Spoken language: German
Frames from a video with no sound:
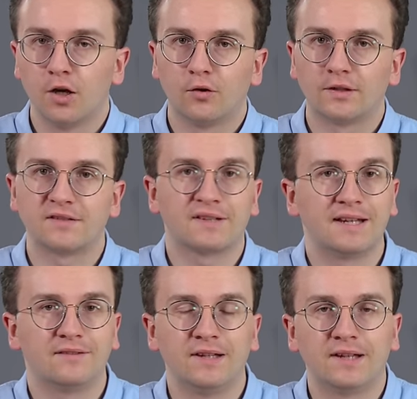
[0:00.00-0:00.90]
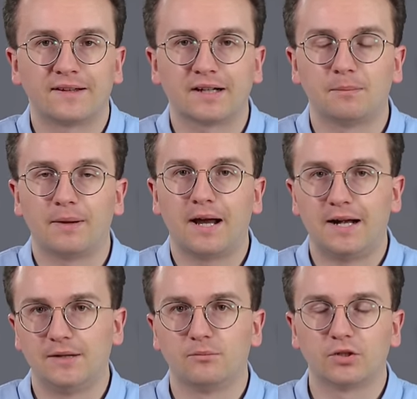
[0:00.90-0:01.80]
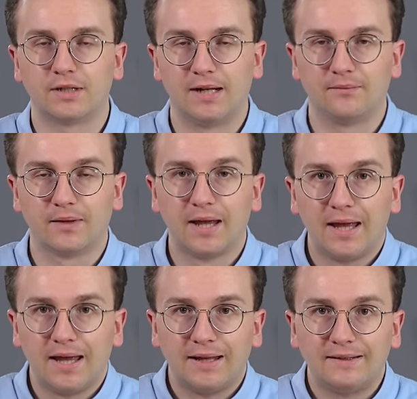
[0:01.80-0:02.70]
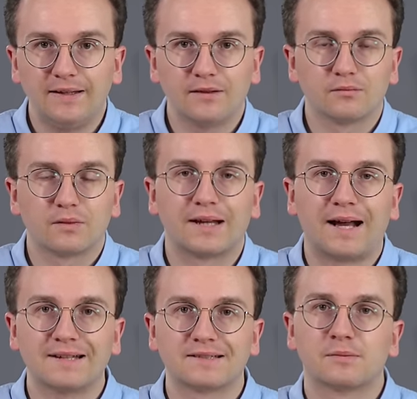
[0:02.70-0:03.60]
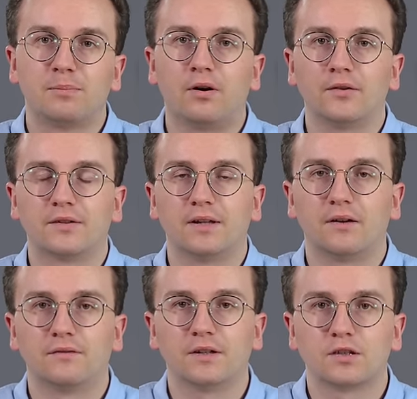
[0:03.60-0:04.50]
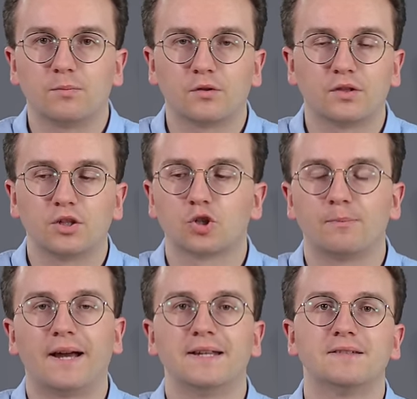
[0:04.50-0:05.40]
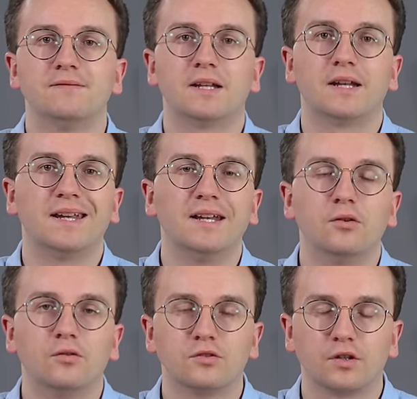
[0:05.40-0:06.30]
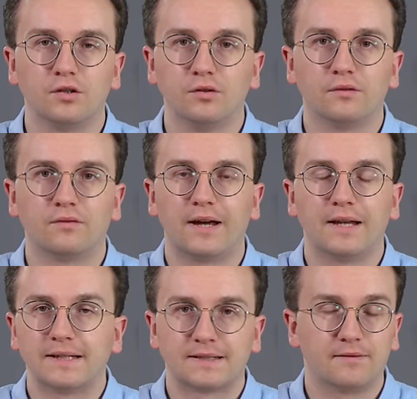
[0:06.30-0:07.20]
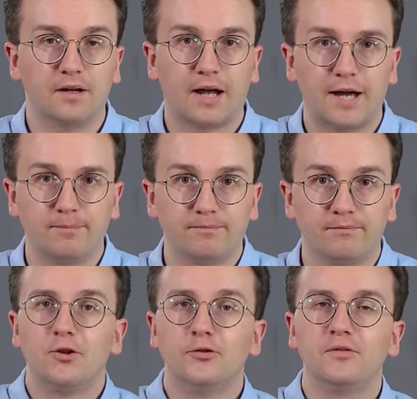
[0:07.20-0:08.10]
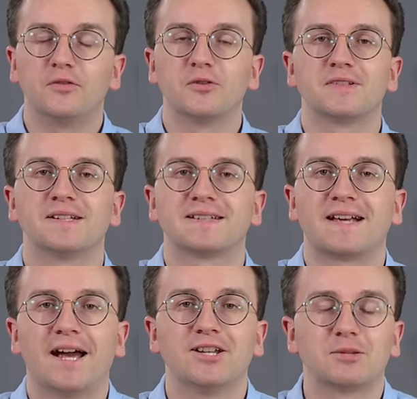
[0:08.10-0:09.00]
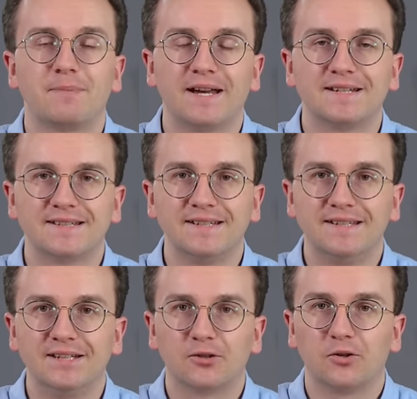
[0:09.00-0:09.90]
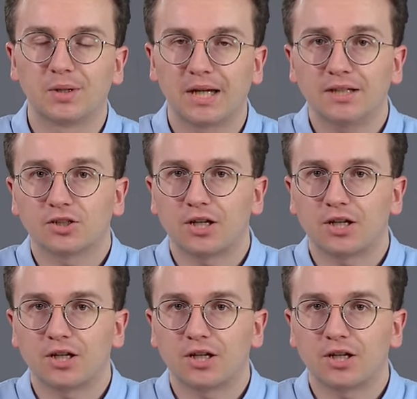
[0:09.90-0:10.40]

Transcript: Und das geht, wie gesagt, bei allen Modellen. Diesen Gastport der Fritzbox, den speisen wir dann in unser unified netzwerk ein. Nun, wie funktioniert das Einspeisen hier konkret?